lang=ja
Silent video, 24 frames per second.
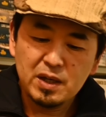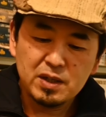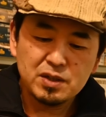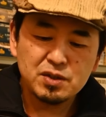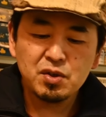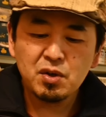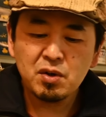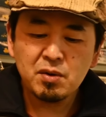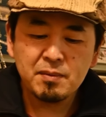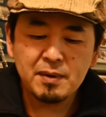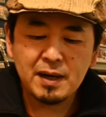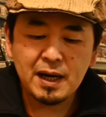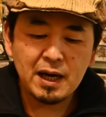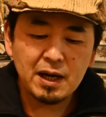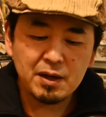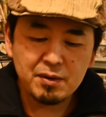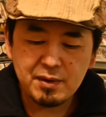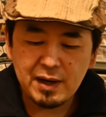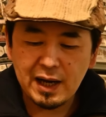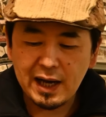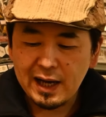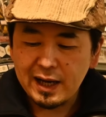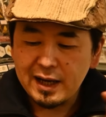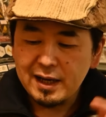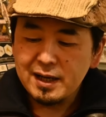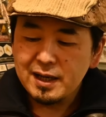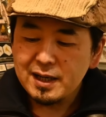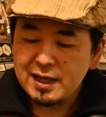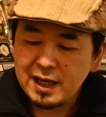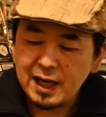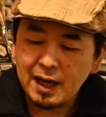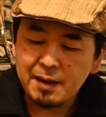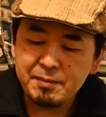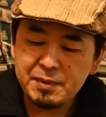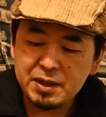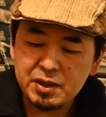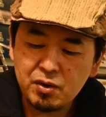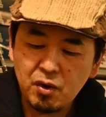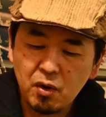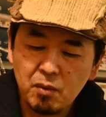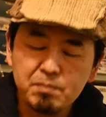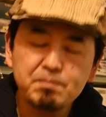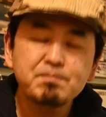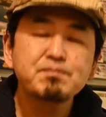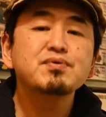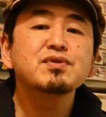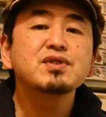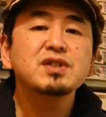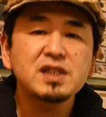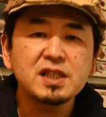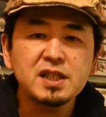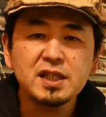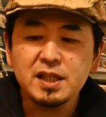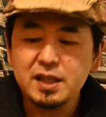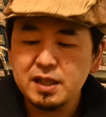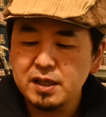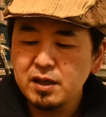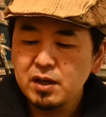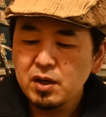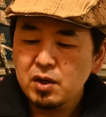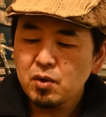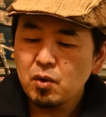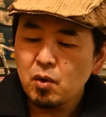その場合は紙コップに